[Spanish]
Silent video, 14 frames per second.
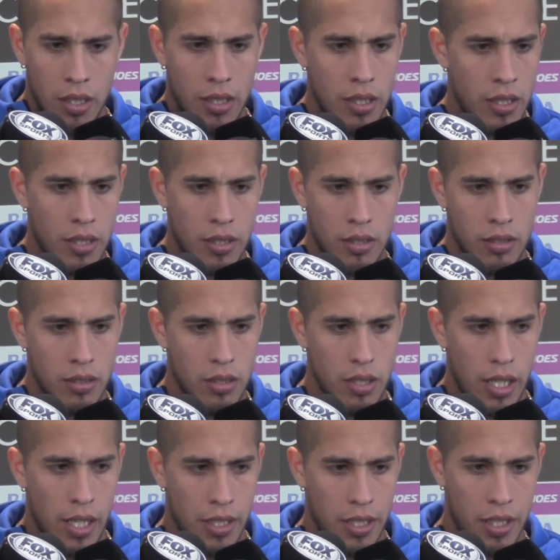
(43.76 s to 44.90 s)
eh,
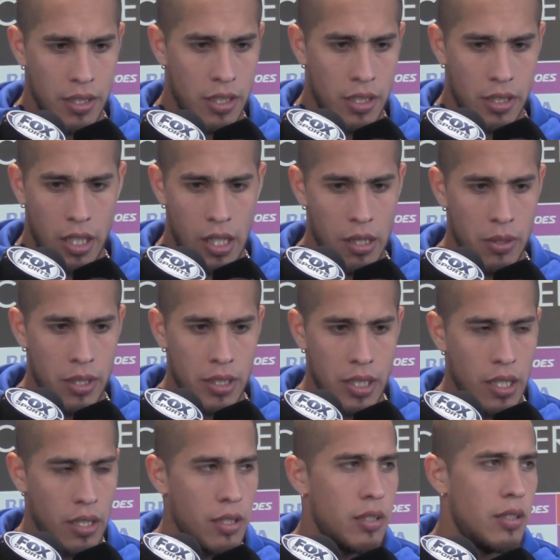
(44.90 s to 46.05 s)
hay que intentar
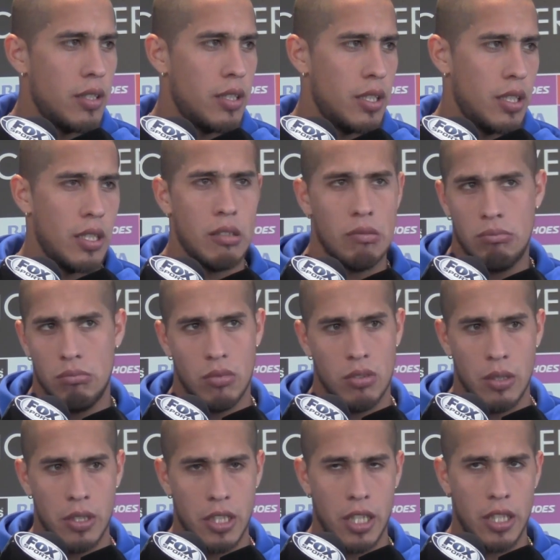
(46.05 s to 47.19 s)
levantar, eh,
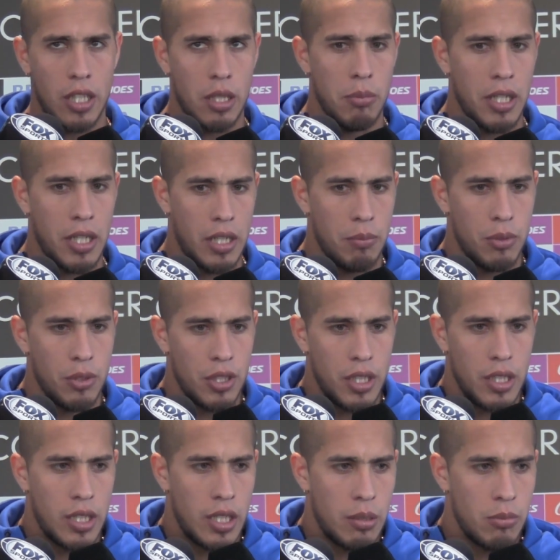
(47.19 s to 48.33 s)
levantar esta imagen por ahí que
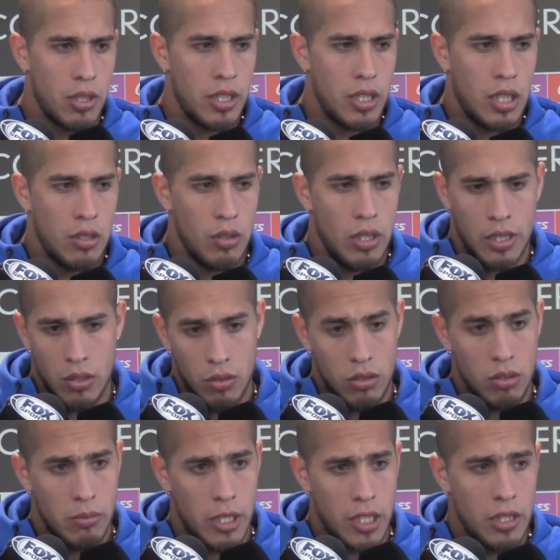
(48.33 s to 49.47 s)
dejamos este, este,
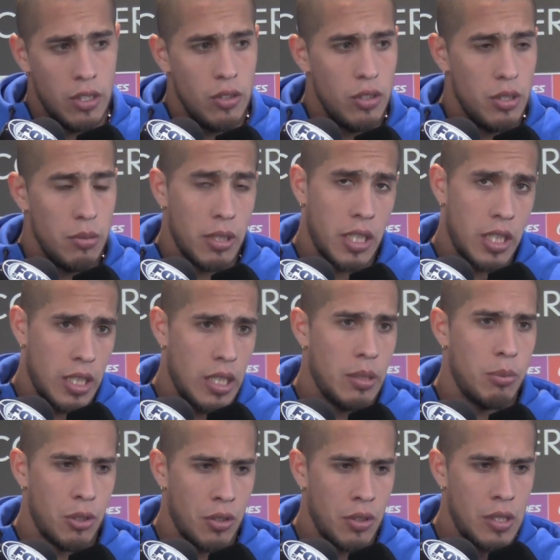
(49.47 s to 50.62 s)
último partido y más que nada
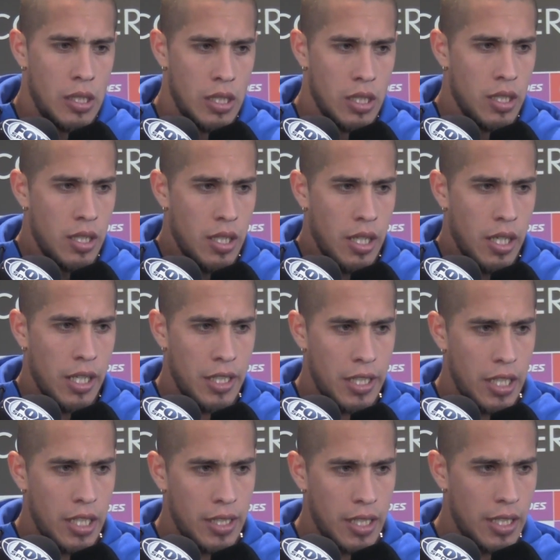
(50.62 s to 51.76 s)
por ganar
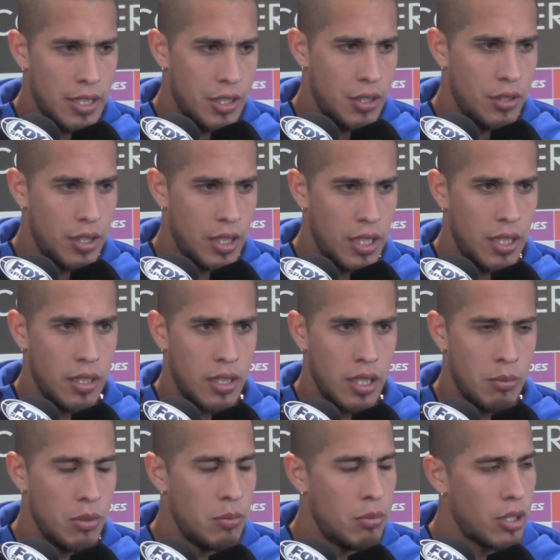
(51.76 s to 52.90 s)
el clásico que, es
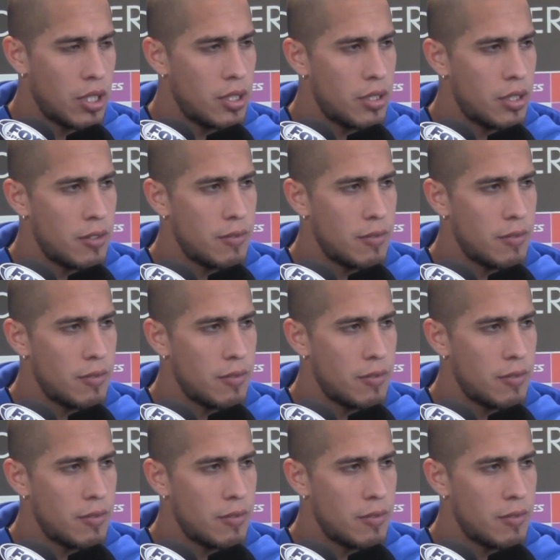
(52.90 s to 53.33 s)
muy importante.